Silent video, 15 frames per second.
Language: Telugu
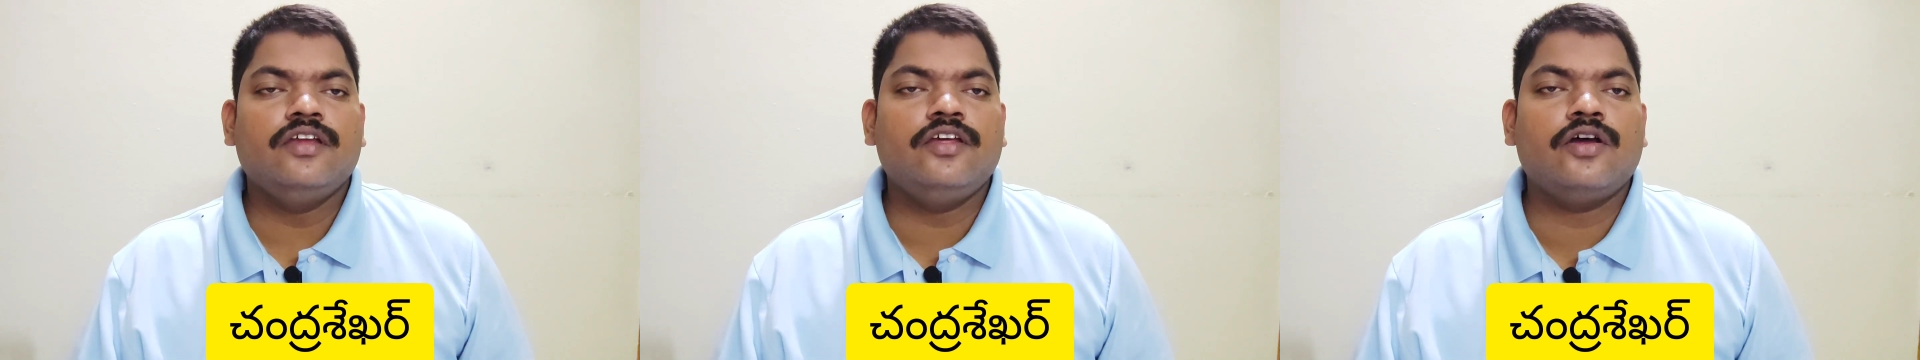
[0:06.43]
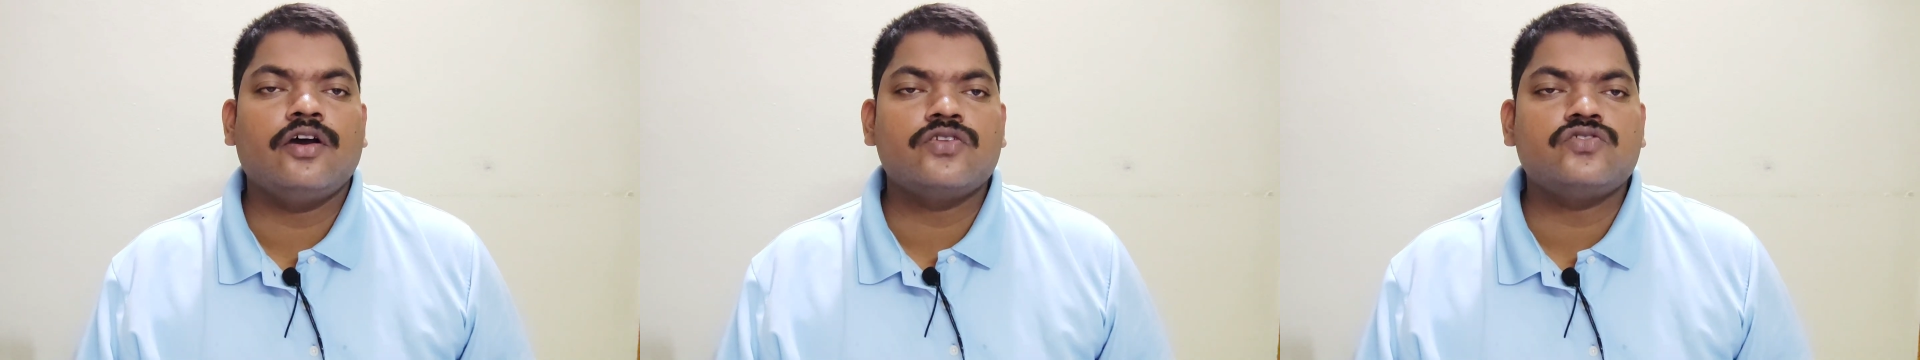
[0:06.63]

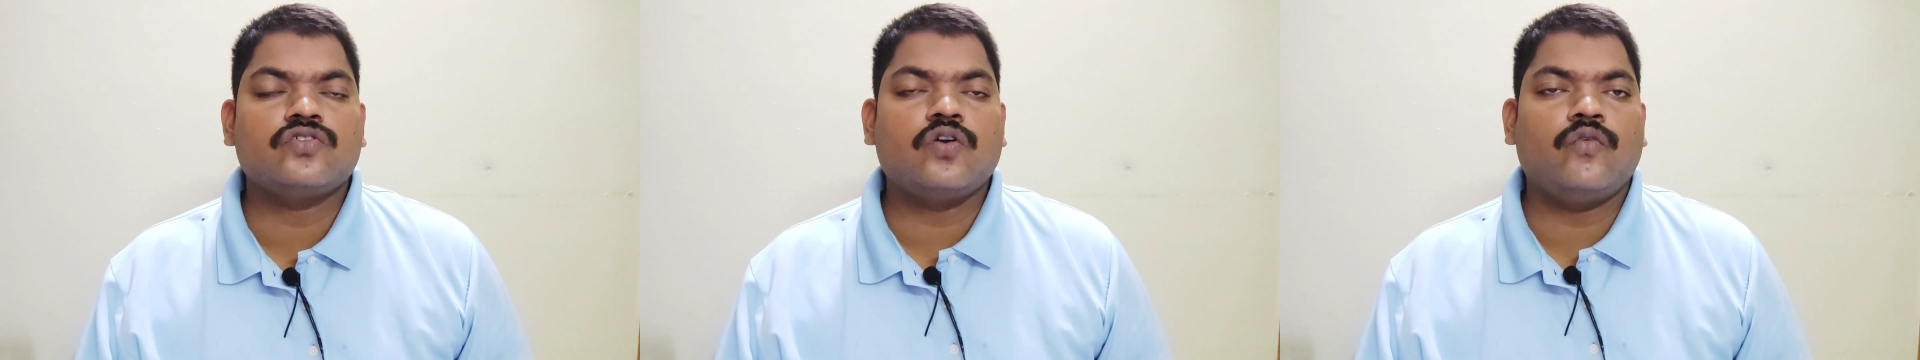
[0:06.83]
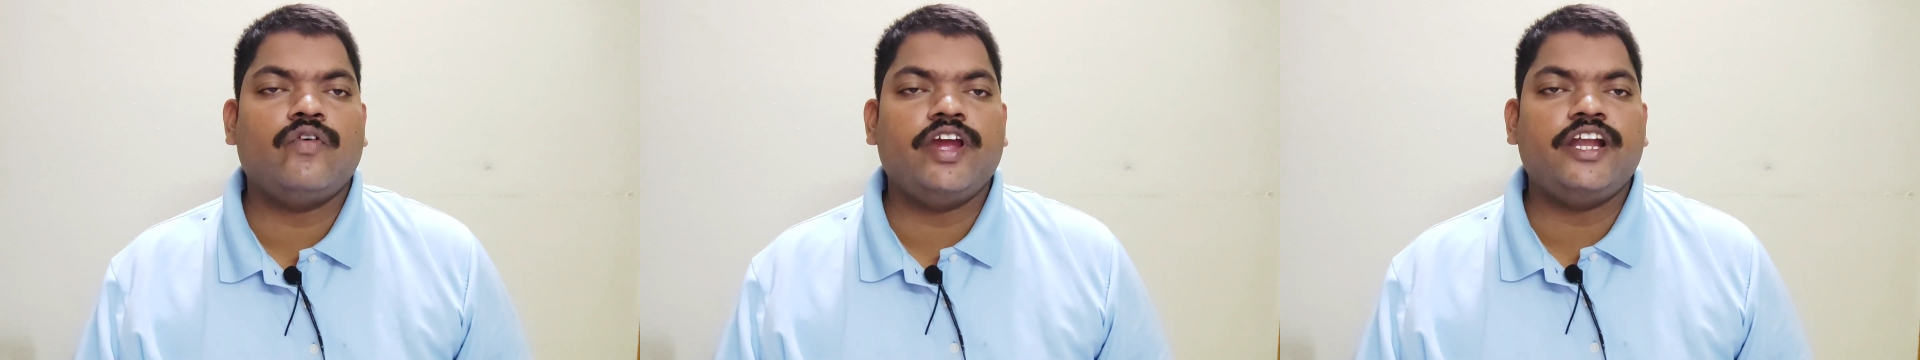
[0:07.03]
ఈరోజు
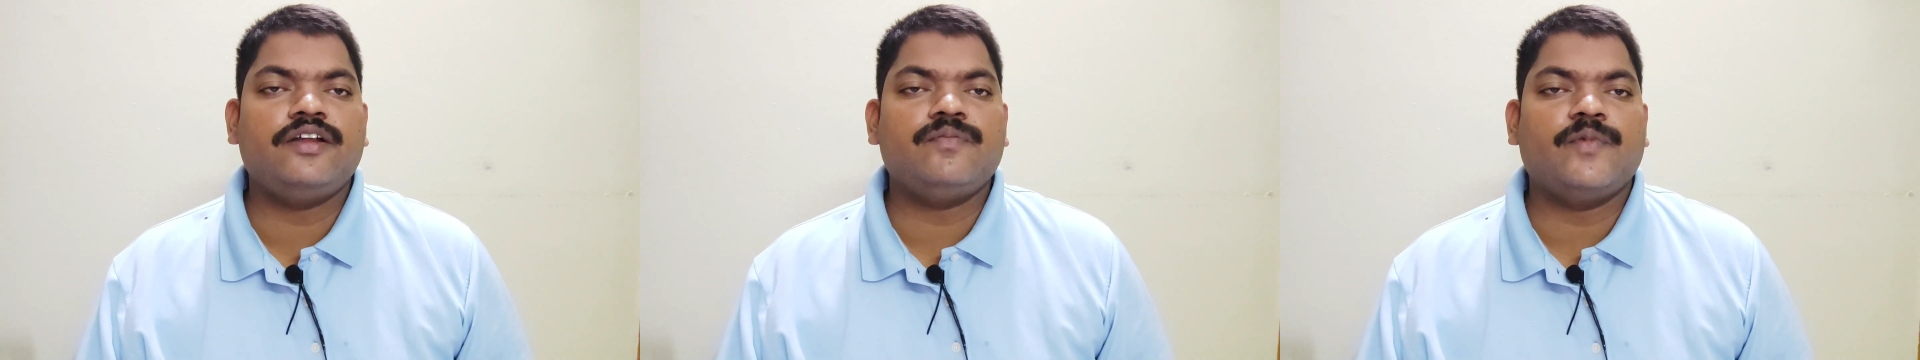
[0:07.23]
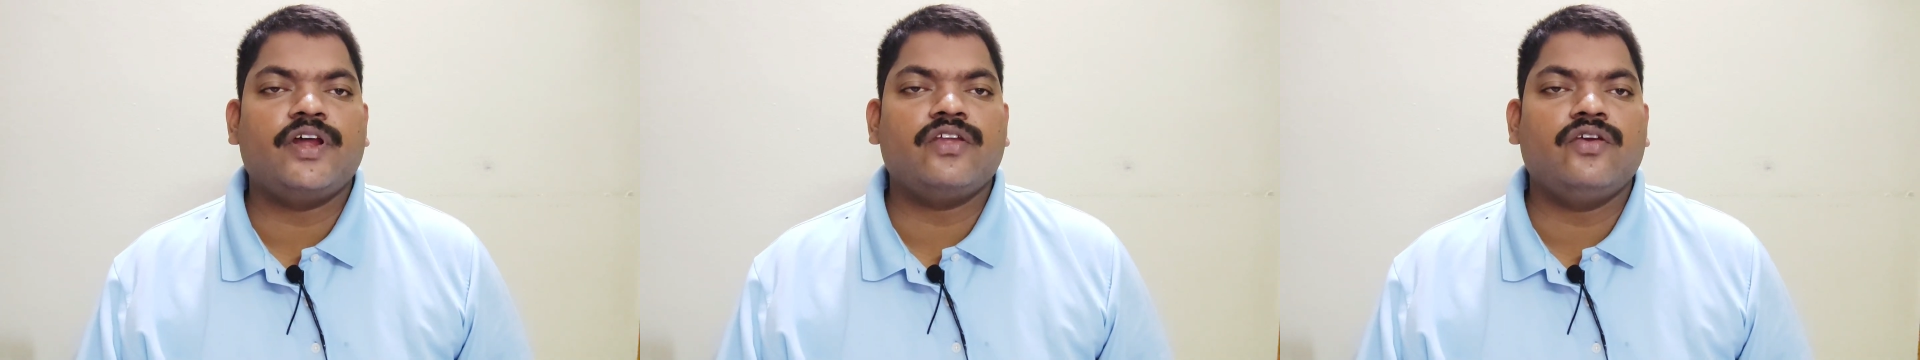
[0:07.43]

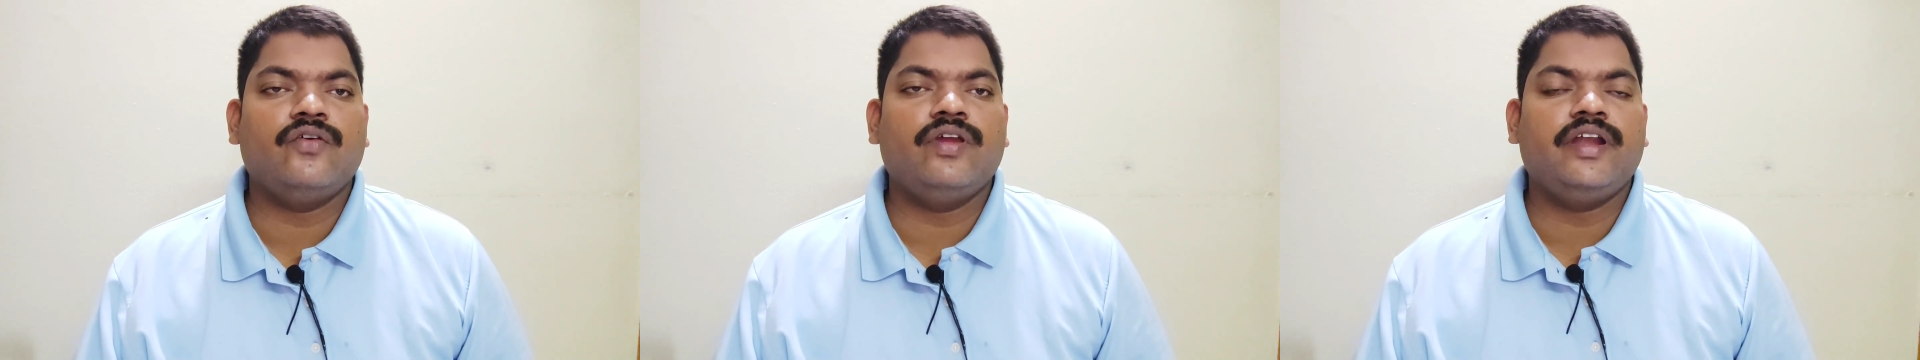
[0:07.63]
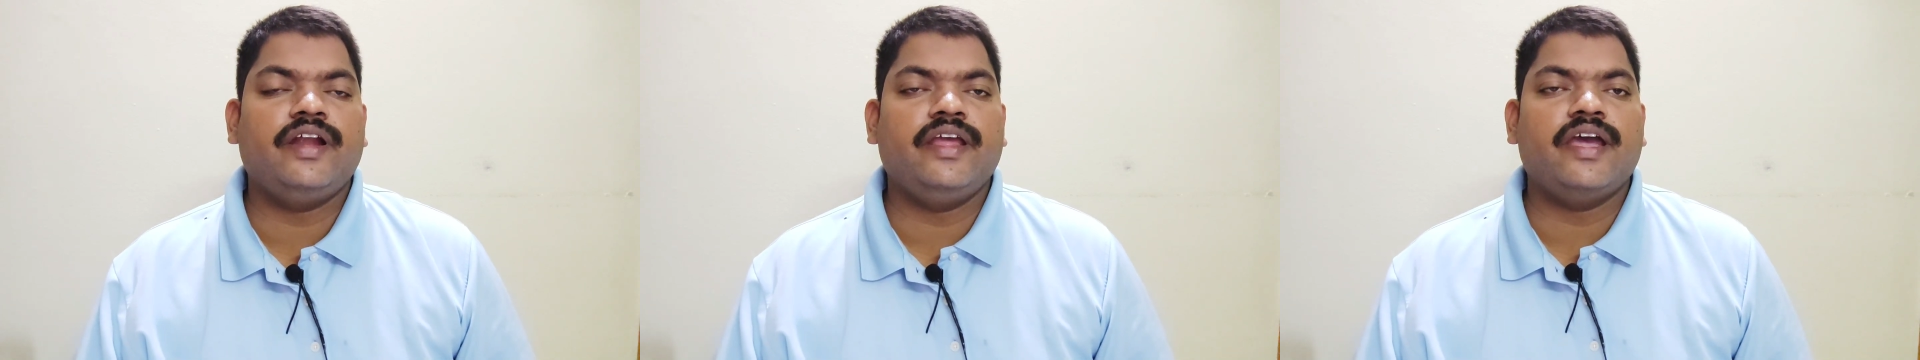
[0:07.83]
కువైట్ మరియు
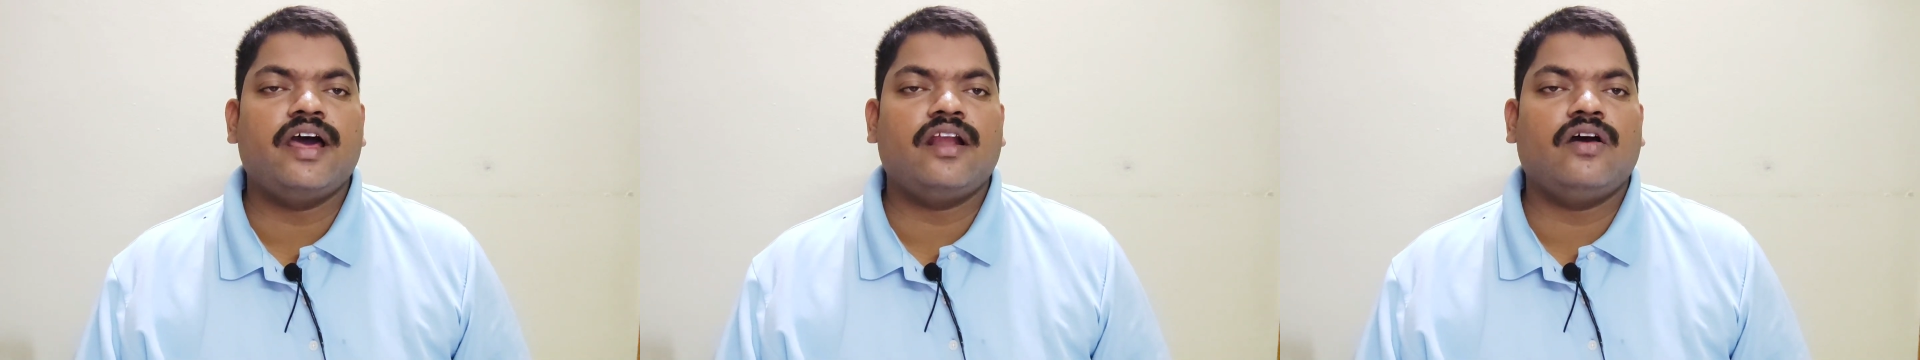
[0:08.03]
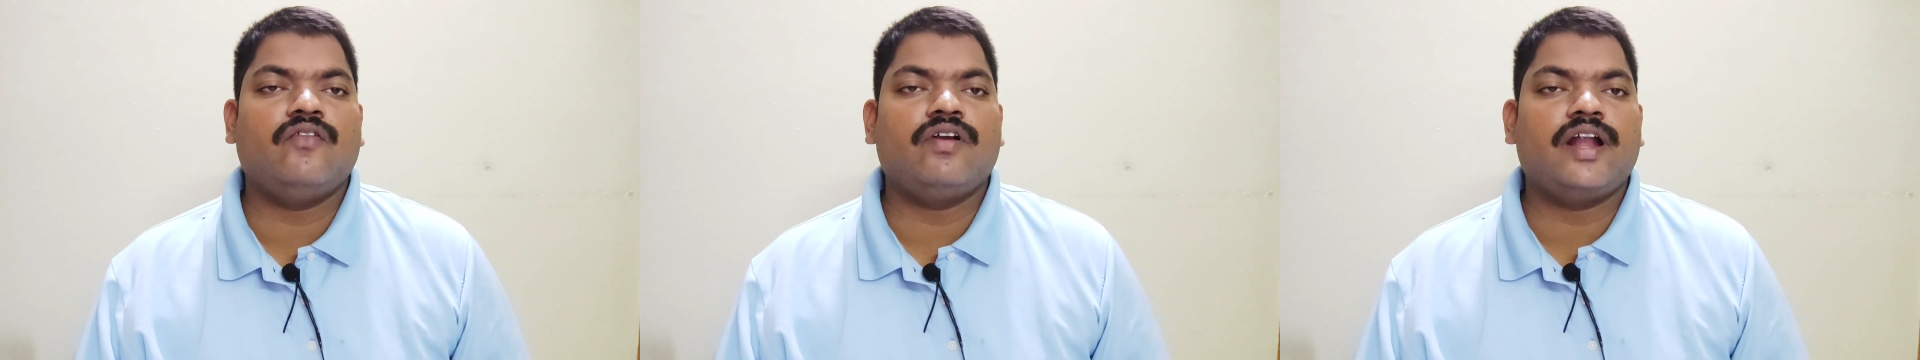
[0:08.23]

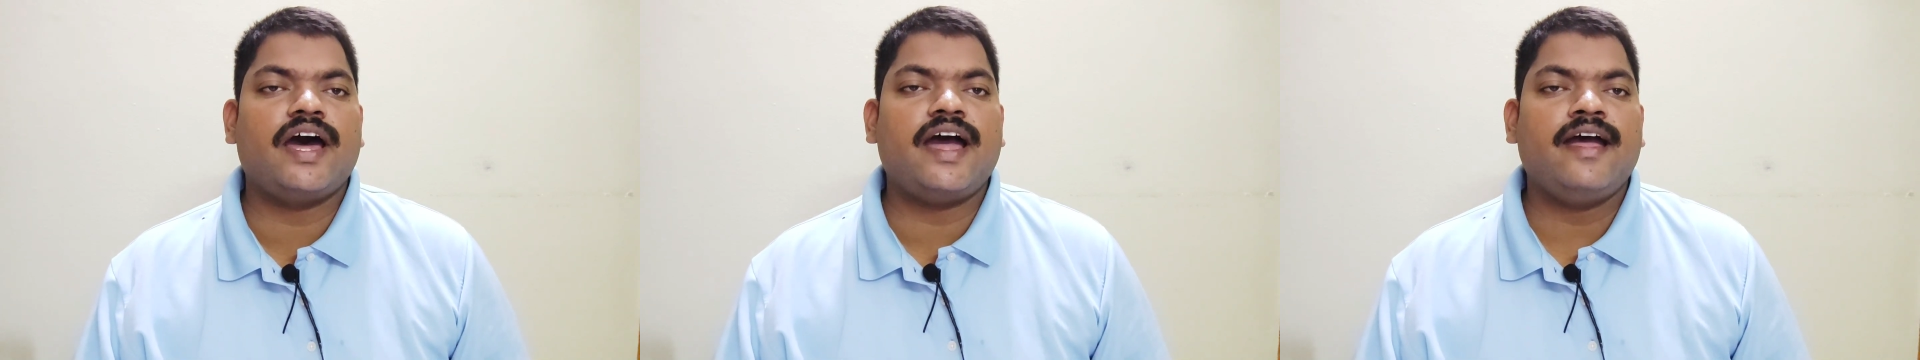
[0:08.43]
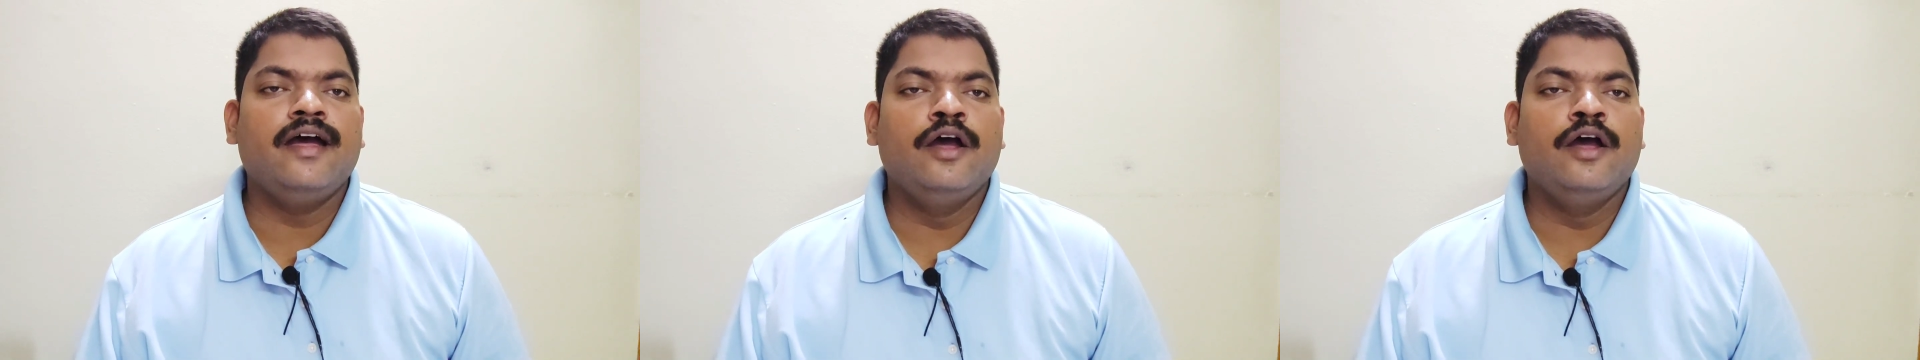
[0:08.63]
ఇండియాలో ఉన్న